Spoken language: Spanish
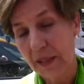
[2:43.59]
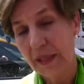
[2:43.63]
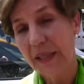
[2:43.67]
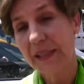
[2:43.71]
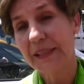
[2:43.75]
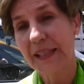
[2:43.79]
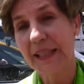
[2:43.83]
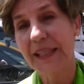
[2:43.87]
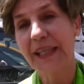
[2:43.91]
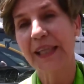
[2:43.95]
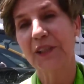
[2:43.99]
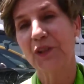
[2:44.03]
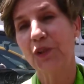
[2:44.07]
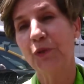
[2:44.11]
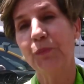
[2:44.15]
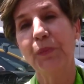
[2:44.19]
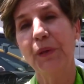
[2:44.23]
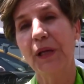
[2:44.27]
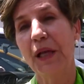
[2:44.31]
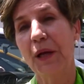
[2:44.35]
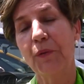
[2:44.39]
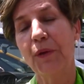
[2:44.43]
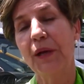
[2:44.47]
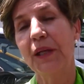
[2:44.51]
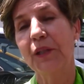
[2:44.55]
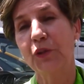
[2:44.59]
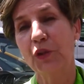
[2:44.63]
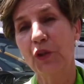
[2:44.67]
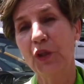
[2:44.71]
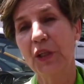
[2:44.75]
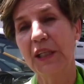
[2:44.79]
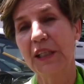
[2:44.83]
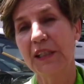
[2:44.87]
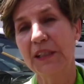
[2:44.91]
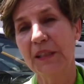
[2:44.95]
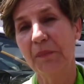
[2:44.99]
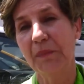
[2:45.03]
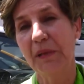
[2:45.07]
Esa es la razón por la cual toda
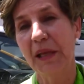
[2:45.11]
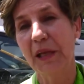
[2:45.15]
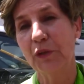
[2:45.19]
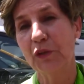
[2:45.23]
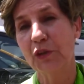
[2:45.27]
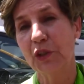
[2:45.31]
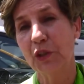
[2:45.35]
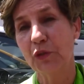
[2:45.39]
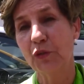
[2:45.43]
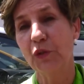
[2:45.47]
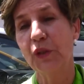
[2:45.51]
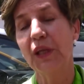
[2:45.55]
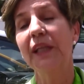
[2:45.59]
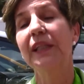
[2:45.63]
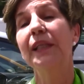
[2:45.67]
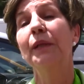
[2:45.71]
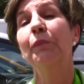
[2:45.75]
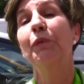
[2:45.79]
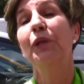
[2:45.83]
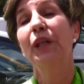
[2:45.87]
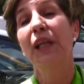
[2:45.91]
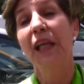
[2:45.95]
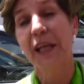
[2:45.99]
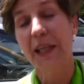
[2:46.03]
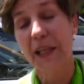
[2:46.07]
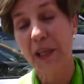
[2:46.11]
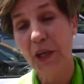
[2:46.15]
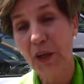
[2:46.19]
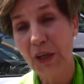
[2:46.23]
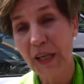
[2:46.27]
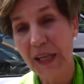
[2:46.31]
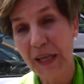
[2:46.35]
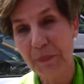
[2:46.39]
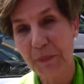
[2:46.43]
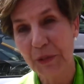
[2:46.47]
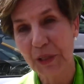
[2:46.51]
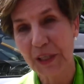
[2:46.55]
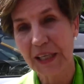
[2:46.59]
la Asamblea Constituyente, porque creo en
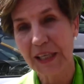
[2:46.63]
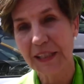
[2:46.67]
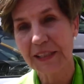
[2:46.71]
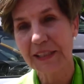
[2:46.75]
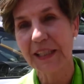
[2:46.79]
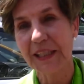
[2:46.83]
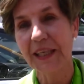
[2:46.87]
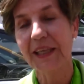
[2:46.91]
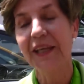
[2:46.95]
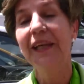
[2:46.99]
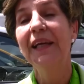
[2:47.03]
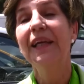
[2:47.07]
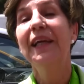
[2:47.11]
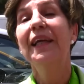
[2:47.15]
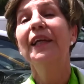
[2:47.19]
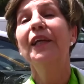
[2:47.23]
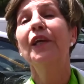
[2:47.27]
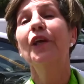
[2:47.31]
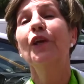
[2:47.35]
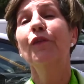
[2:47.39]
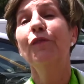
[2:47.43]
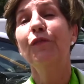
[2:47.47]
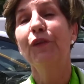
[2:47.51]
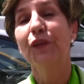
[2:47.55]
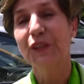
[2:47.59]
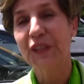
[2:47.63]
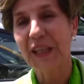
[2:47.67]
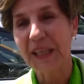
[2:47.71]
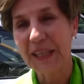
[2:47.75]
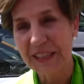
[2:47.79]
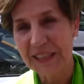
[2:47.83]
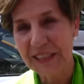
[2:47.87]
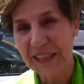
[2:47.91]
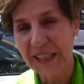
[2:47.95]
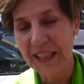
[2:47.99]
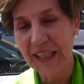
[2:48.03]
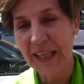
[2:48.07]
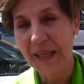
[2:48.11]
la democracia, quiero
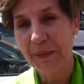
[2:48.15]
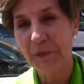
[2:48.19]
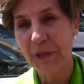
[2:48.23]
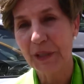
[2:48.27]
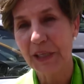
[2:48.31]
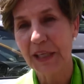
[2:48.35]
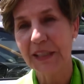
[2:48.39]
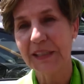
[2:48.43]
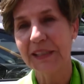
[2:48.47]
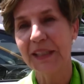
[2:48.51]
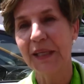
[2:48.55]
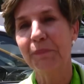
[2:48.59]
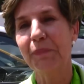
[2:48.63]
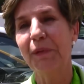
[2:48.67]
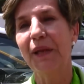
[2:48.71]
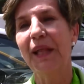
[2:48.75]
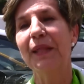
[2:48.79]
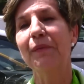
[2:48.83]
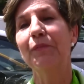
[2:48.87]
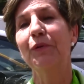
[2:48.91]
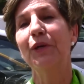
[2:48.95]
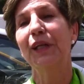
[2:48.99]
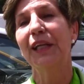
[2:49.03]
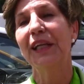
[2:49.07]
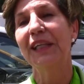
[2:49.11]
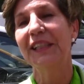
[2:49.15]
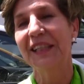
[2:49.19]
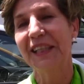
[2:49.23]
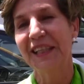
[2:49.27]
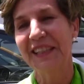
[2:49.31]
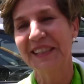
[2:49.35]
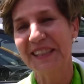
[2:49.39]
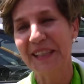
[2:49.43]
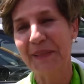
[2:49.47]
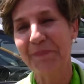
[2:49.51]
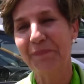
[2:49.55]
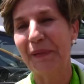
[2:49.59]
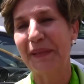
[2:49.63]
fortalecer la democracia, pero las democracias deben
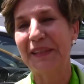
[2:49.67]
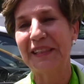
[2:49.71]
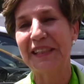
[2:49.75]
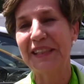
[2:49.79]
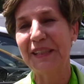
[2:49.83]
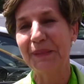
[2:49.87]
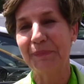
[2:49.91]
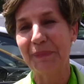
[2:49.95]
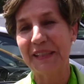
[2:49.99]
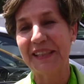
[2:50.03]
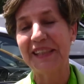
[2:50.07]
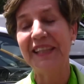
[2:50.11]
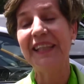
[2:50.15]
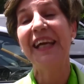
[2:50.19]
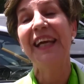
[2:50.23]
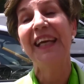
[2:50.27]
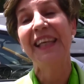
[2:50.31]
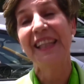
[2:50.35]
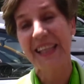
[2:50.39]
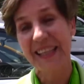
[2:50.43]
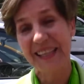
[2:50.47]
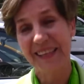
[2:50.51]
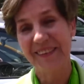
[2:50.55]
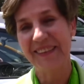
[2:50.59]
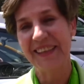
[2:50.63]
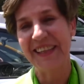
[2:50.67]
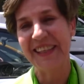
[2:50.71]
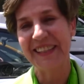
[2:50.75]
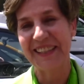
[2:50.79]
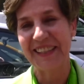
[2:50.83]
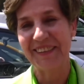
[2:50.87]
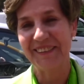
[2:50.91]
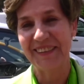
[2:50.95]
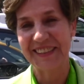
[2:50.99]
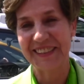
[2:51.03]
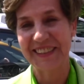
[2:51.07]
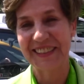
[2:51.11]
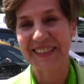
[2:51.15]
ser participativas y
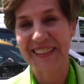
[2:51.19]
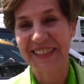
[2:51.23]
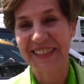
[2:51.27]
deliberativas.